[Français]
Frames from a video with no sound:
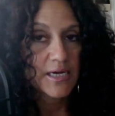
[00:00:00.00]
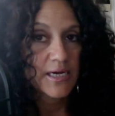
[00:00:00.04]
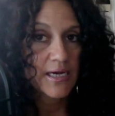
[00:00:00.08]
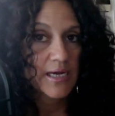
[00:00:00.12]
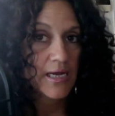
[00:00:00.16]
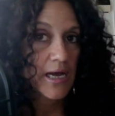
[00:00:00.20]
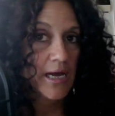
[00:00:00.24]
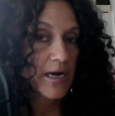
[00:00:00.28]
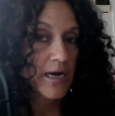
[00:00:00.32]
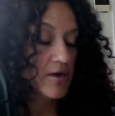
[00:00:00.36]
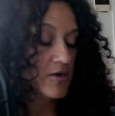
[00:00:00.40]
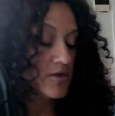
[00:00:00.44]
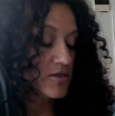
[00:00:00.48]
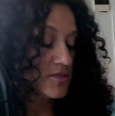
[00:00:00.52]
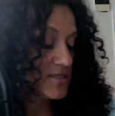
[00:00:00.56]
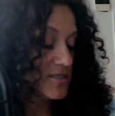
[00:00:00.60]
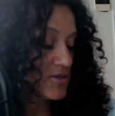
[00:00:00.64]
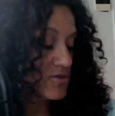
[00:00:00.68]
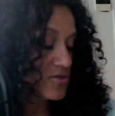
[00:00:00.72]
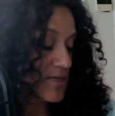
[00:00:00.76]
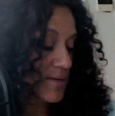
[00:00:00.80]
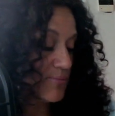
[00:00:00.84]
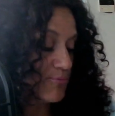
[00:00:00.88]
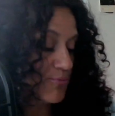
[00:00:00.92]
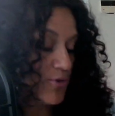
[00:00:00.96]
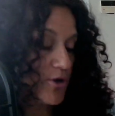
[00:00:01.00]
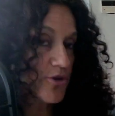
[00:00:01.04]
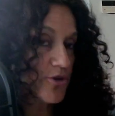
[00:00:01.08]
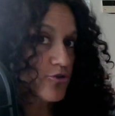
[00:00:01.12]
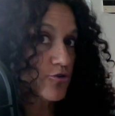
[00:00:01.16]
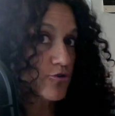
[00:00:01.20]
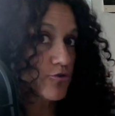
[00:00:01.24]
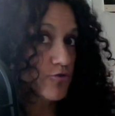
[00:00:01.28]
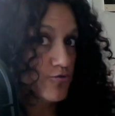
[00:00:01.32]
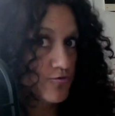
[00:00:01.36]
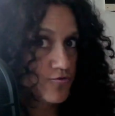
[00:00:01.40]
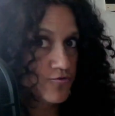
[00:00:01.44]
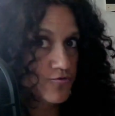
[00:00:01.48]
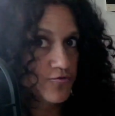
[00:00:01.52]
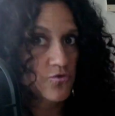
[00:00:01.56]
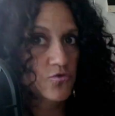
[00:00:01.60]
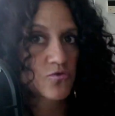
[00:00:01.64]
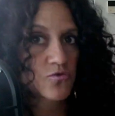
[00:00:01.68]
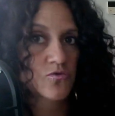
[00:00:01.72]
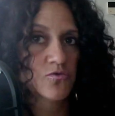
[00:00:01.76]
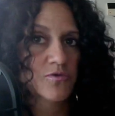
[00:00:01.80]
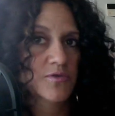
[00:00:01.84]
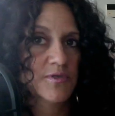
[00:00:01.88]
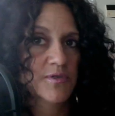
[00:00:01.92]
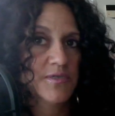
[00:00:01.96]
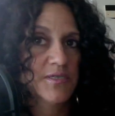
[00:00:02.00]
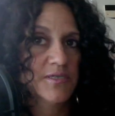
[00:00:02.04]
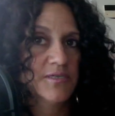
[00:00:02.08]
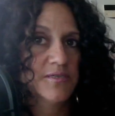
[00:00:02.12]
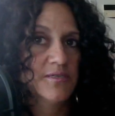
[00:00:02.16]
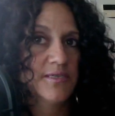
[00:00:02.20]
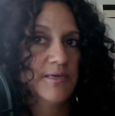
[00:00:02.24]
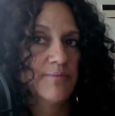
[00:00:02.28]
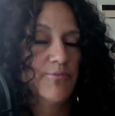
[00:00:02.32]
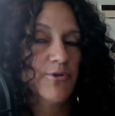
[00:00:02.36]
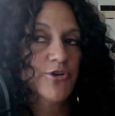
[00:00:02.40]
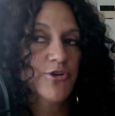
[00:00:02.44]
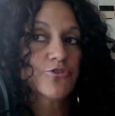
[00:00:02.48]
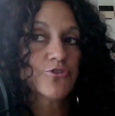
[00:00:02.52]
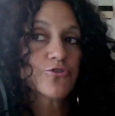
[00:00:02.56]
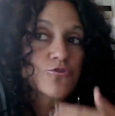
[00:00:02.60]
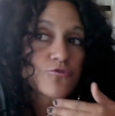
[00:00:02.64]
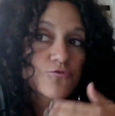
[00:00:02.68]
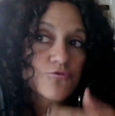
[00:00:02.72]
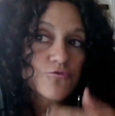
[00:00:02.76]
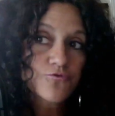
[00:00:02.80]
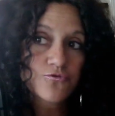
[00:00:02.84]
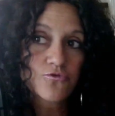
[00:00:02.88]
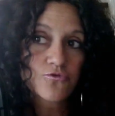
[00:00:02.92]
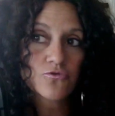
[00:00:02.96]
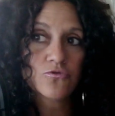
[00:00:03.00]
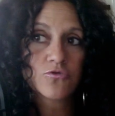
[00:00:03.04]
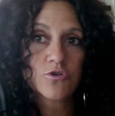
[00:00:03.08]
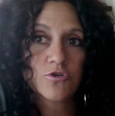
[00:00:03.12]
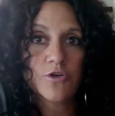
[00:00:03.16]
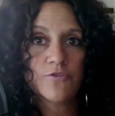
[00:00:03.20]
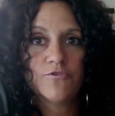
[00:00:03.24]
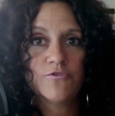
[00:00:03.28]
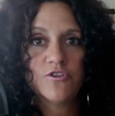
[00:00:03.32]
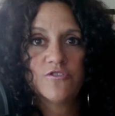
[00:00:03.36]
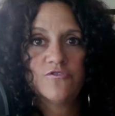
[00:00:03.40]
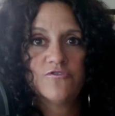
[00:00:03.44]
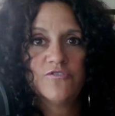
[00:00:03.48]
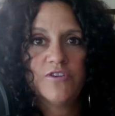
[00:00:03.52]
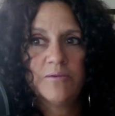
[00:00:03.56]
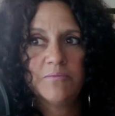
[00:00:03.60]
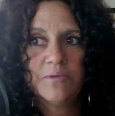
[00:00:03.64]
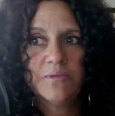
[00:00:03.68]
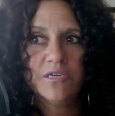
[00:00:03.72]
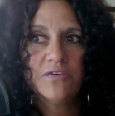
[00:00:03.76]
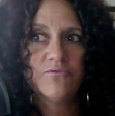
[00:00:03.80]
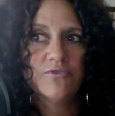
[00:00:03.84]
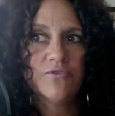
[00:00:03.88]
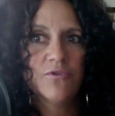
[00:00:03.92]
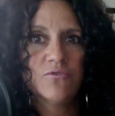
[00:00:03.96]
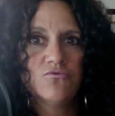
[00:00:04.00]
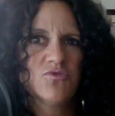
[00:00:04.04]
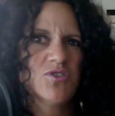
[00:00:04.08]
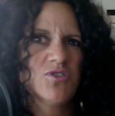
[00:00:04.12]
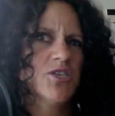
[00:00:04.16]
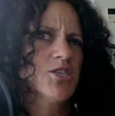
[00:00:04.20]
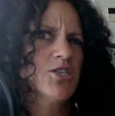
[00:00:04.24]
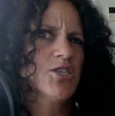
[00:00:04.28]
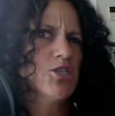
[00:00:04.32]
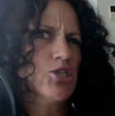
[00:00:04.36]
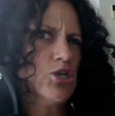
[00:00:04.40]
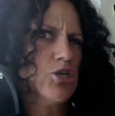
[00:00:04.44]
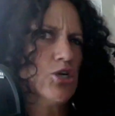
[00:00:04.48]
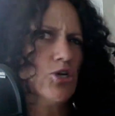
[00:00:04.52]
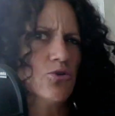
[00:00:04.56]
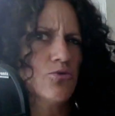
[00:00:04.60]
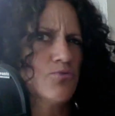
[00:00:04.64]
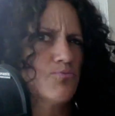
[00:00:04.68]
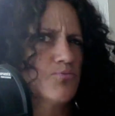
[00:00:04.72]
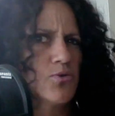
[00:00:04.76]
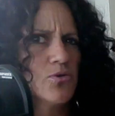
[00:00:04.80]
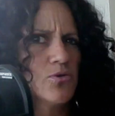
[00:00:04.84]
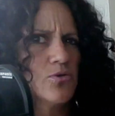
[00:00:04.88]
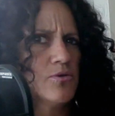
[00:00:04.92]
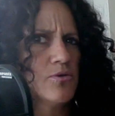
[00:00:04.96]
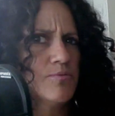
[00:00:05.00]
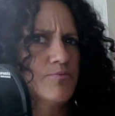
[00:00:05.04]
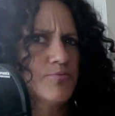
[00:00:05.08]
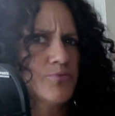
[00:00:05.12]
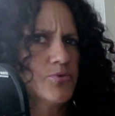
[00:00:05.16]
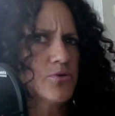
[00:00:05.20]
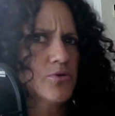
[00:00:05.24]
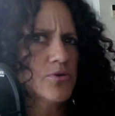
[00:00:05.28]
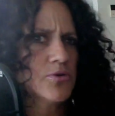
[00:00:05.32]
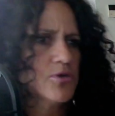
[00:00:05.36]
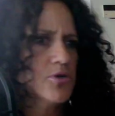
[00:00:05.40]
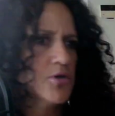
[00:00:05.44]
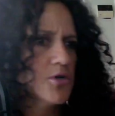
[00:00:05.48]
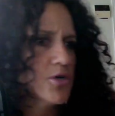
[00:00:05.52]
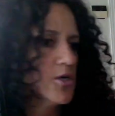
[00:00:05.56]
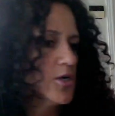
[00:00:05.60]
Alors ça, ça peut être vous aussi. Ça peut être vous que votre famille va vous dire non, pas, pas,